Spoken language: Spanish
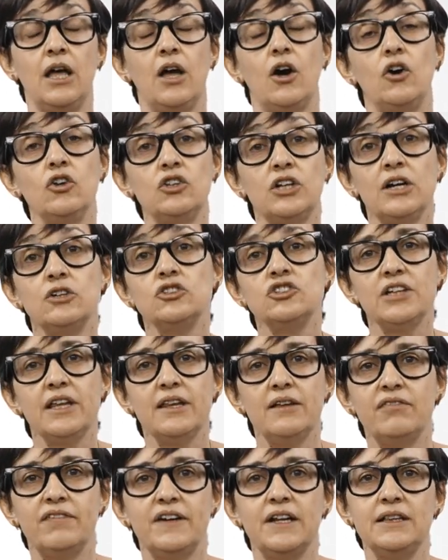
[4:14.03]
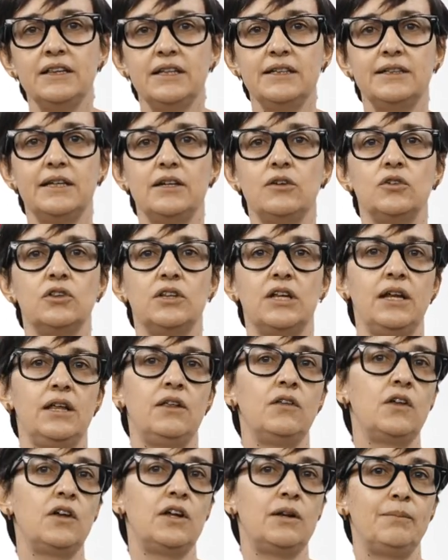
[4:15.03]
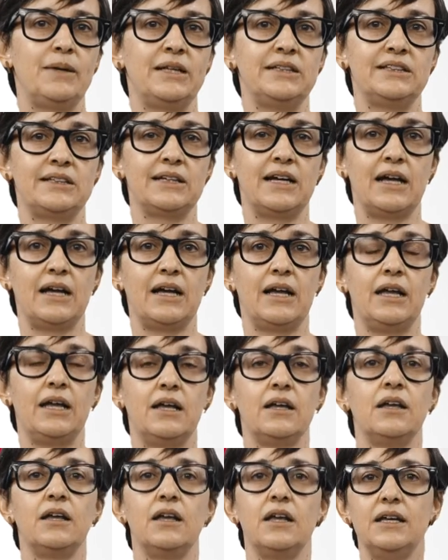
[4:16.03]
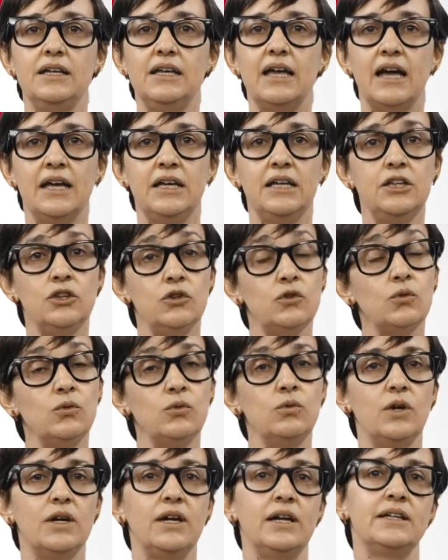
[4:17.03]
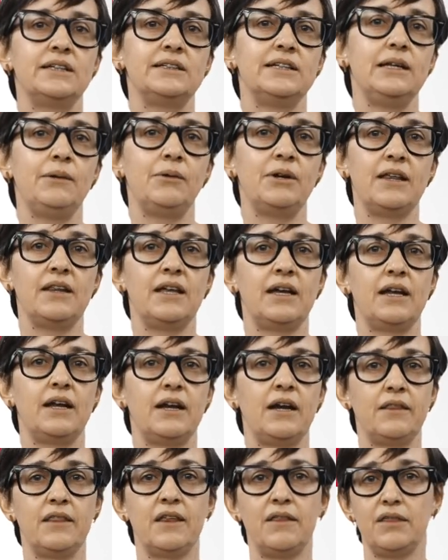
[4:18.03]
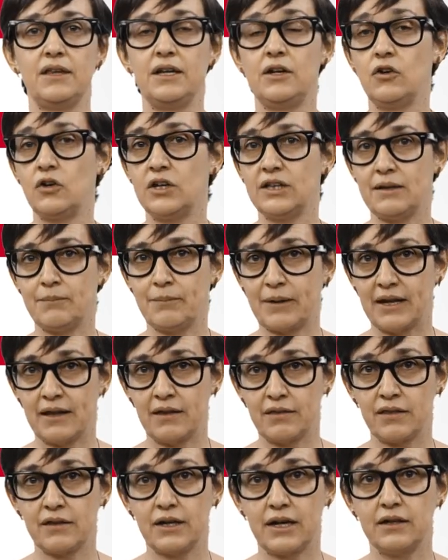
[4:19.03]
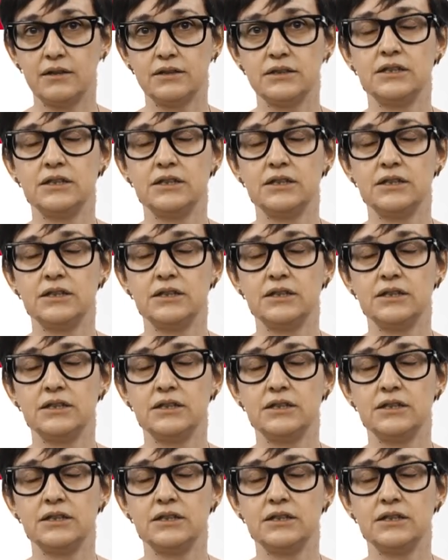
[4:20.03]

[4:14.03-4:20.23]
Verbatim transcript: Otra cosa diferente es el contenido del mensaje, y ahí tú eres libre de querer decir lo que te parezca.